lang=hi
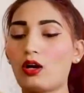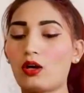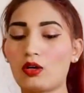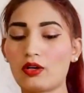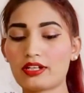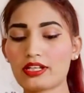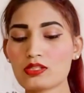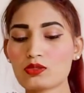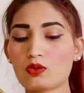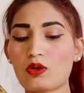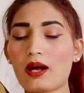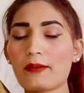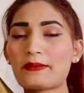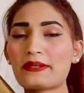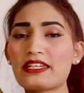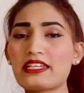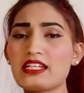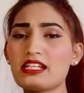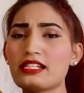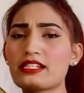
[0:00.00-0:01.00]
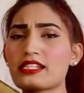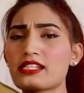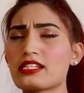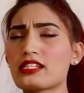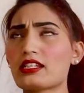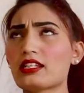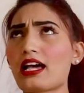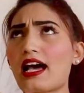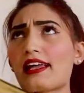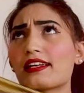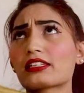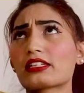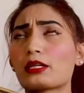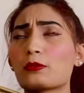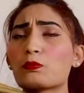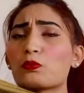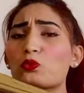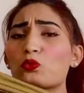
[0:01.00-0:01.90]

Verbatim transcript: और इसको आप हील्स डाल के